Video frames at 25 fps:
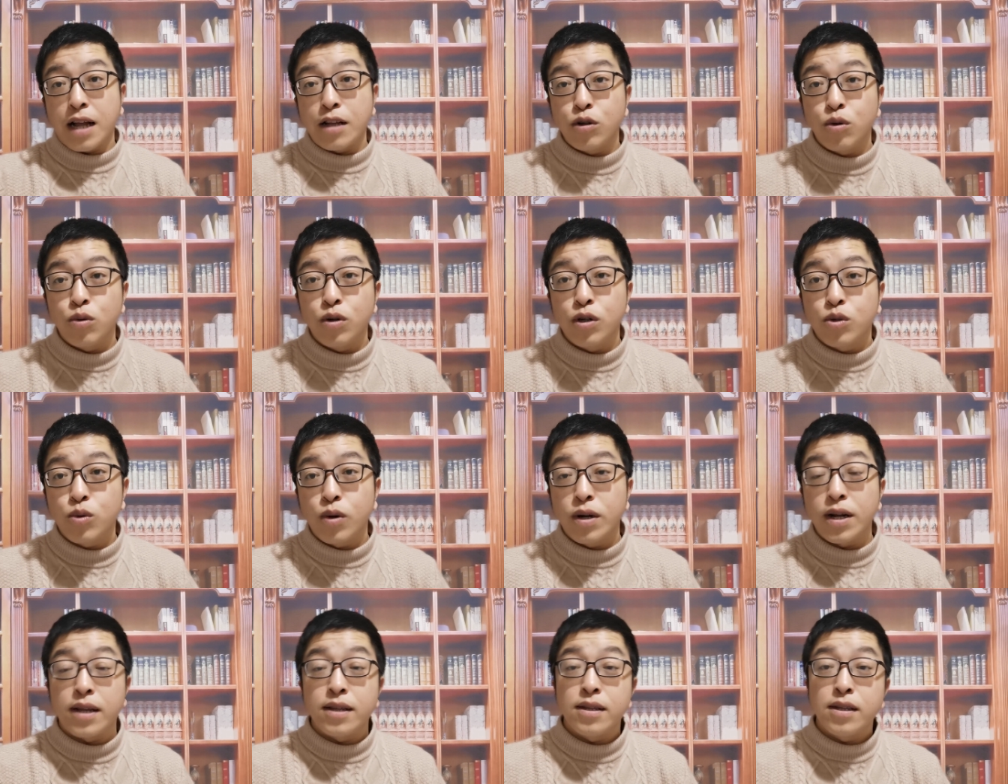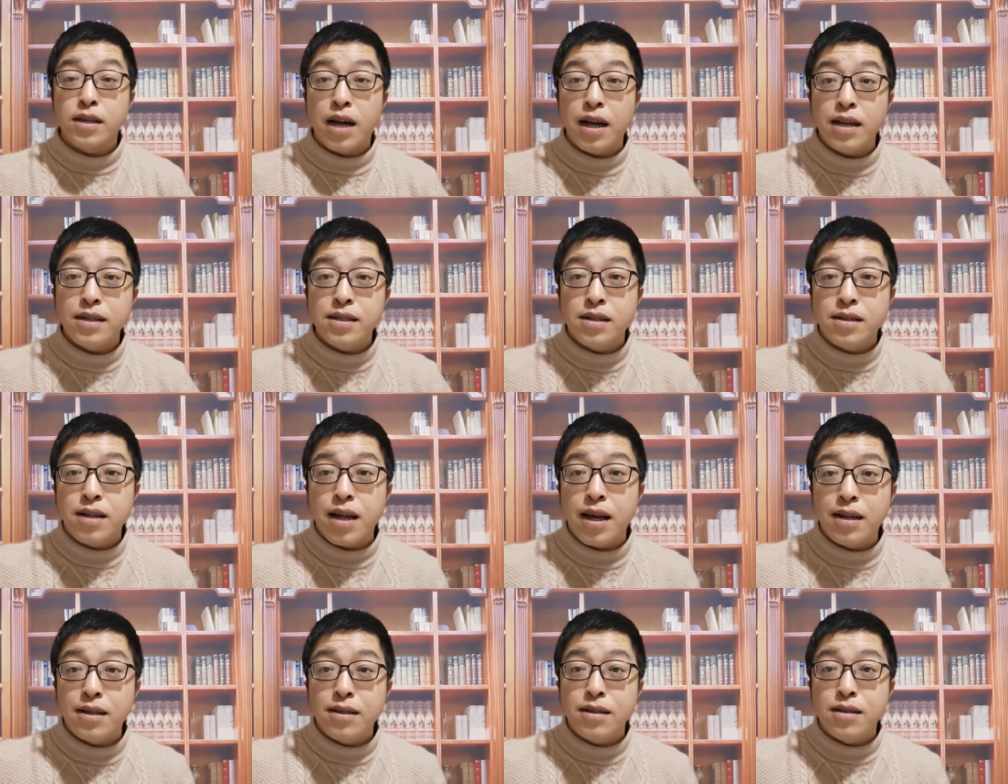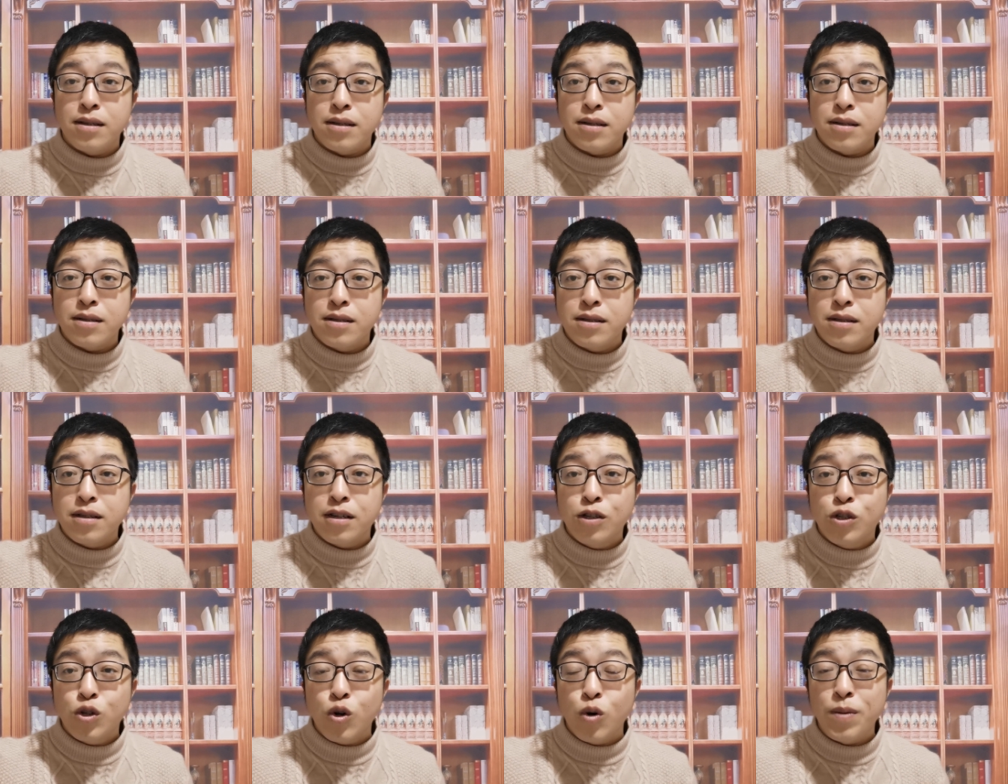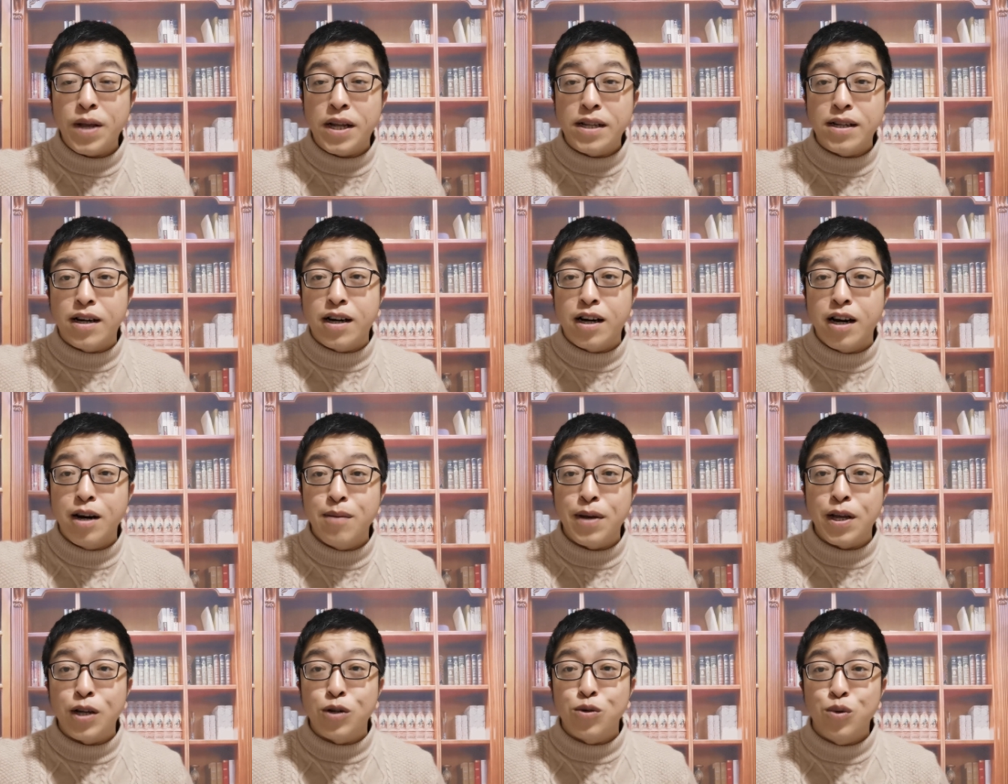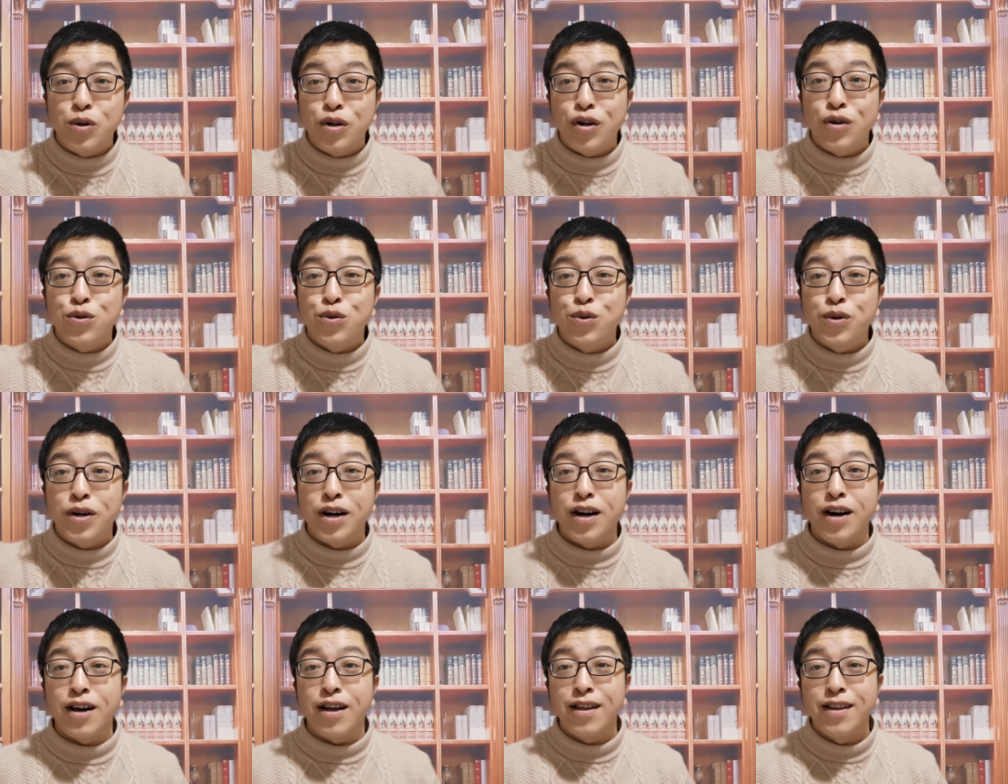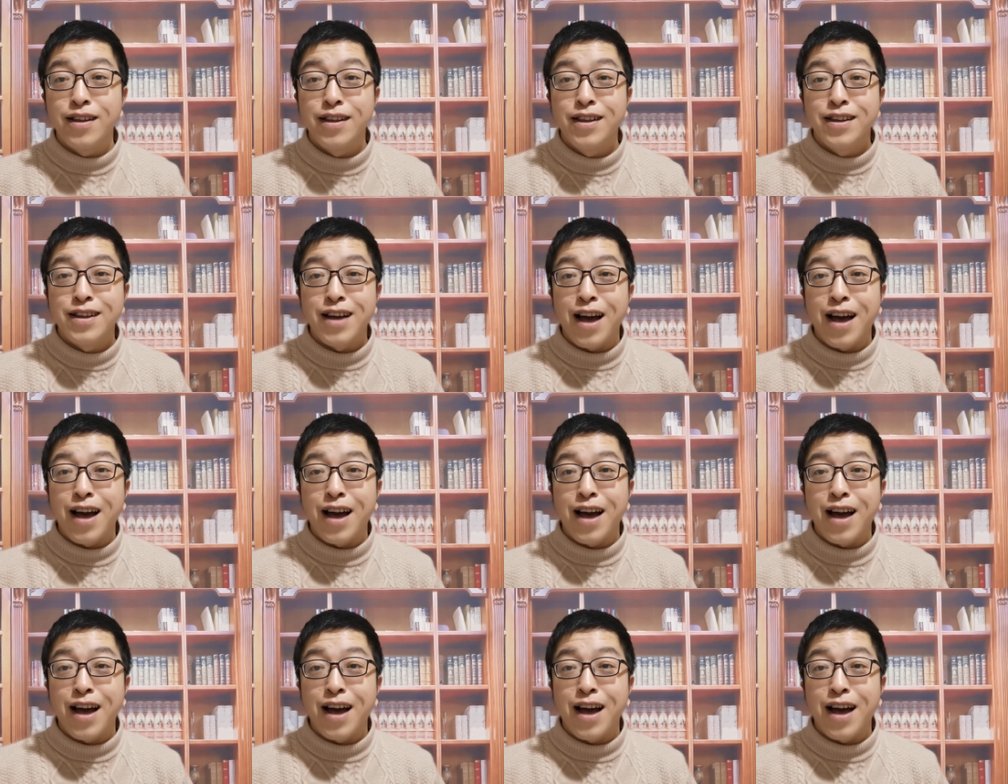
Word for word: 他就会说了，你看现在这个周边的河北如何如何